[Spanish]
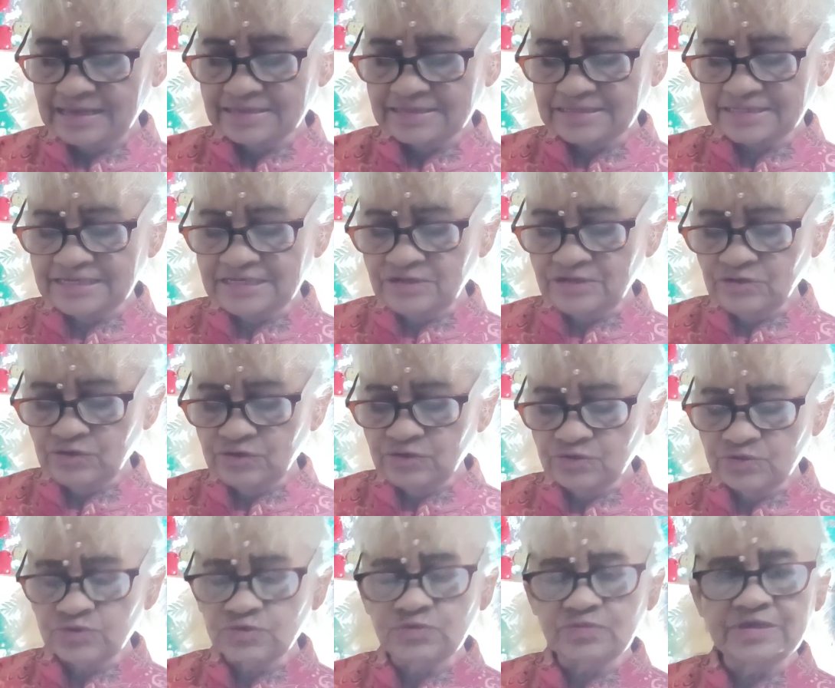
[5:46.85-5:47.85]
si no,
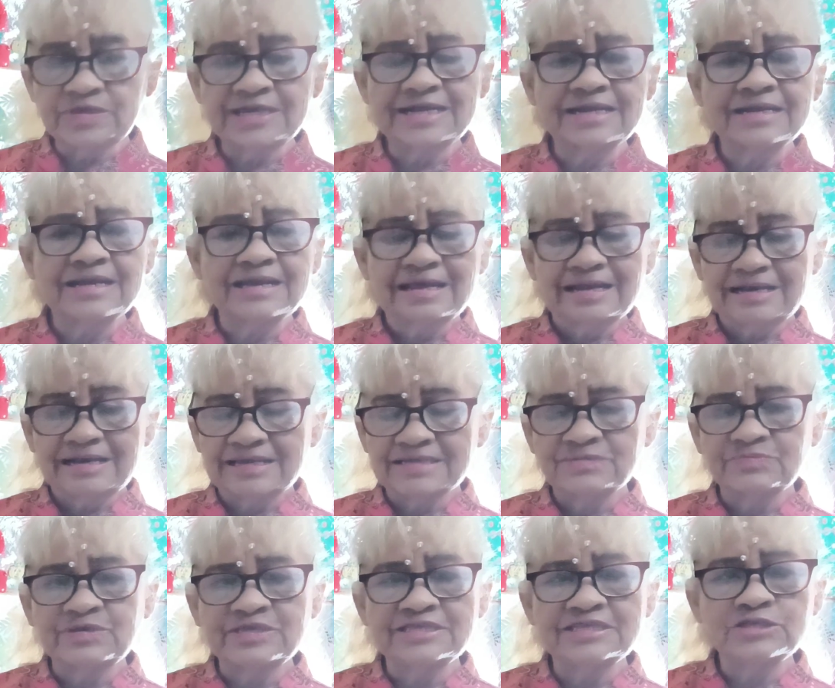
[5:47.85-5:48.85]
no tuvieran las
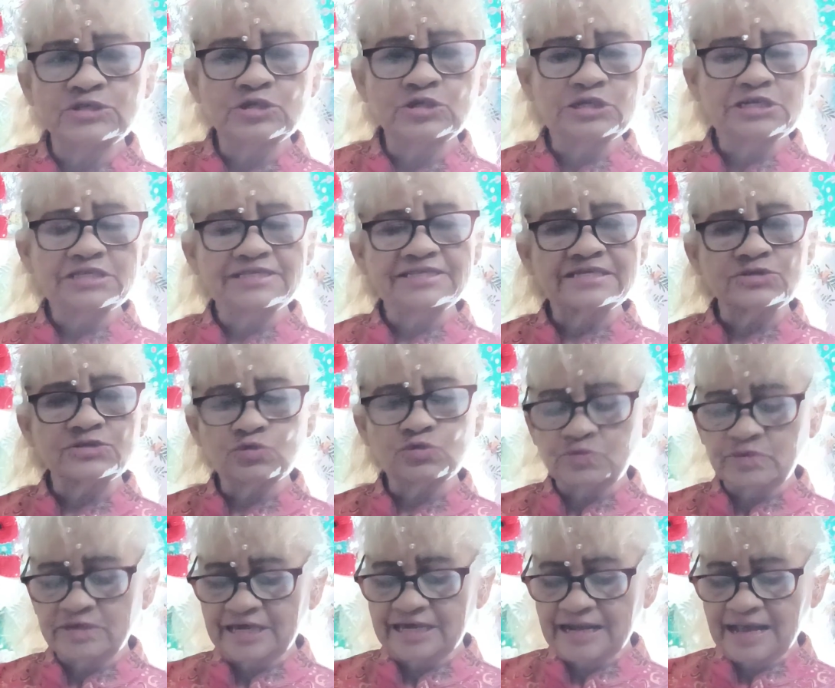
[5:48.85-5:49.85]
bendiciones. Si
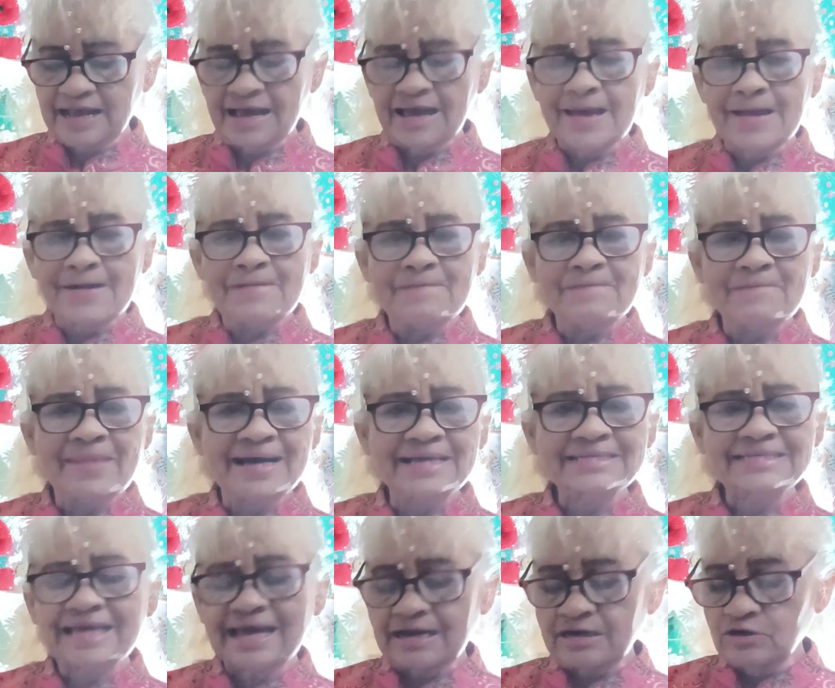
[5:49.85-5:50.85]
estuviera
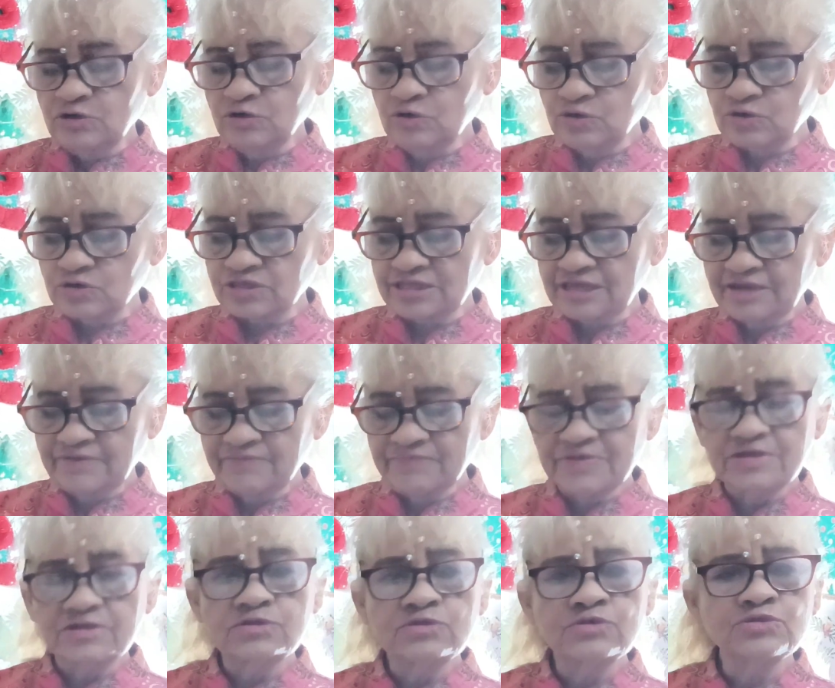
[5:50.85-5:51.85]
más al norte,
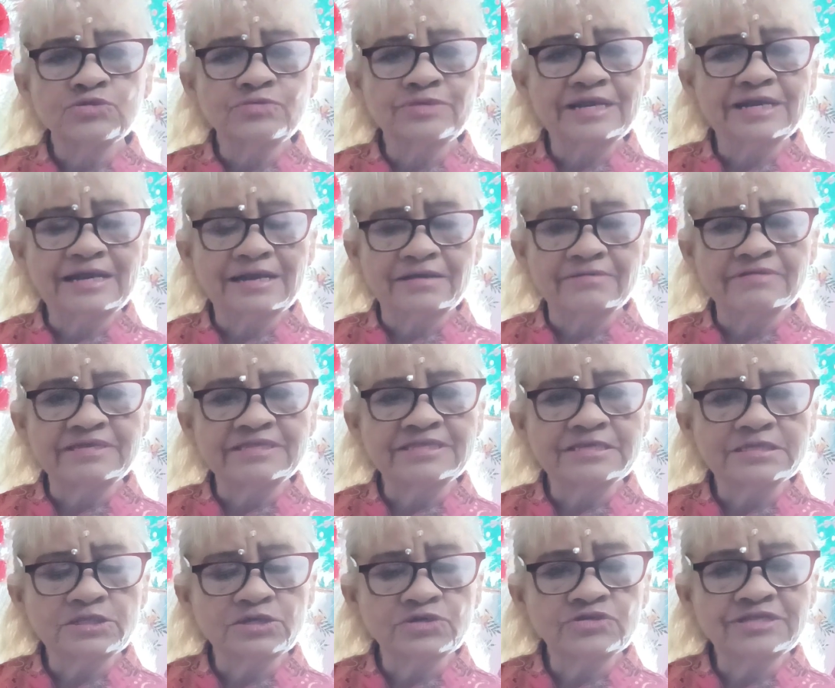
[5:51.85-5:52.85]
no tuviera la
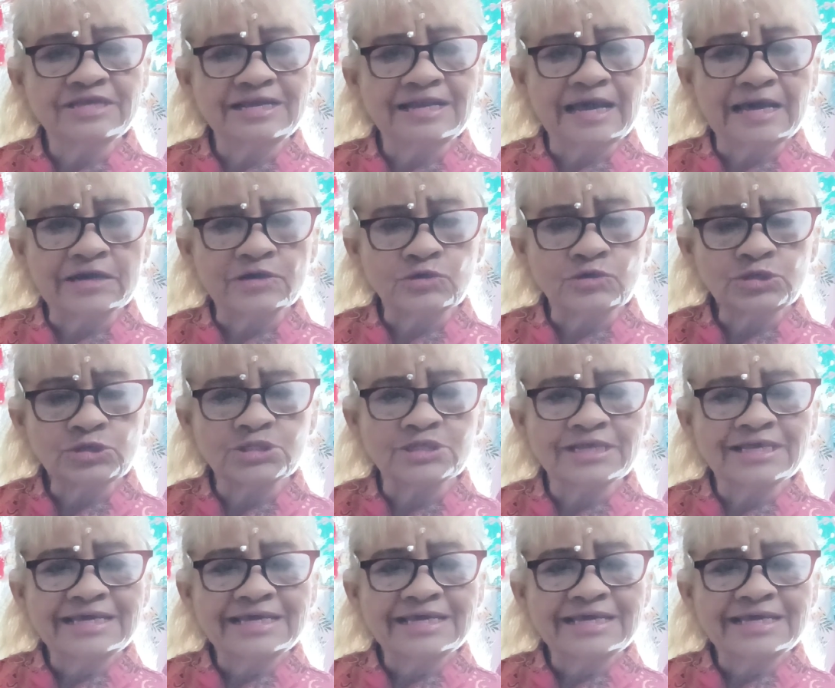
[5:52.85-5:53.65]
bendición del arroz,